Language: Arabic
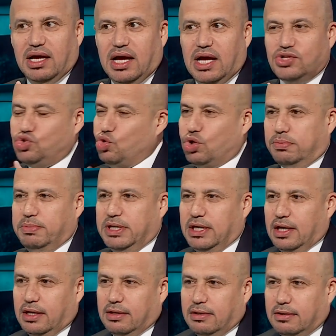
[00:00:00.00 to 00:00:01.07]
اشك
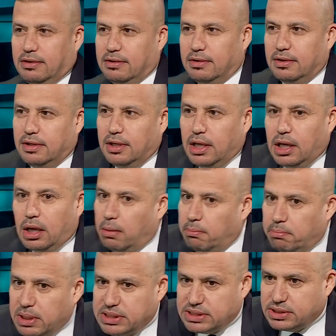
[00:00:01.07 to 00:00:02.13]
بيها
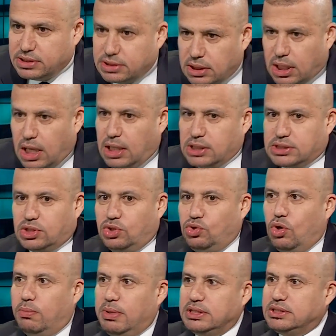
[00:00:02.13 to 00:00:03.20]
بس خلص
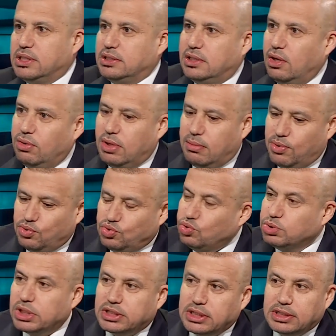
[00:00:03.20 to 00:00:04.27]
اليوم هسه الدولة
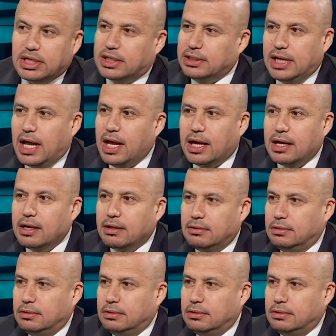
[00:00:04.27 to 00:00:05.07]
موجودة تقدر تحقق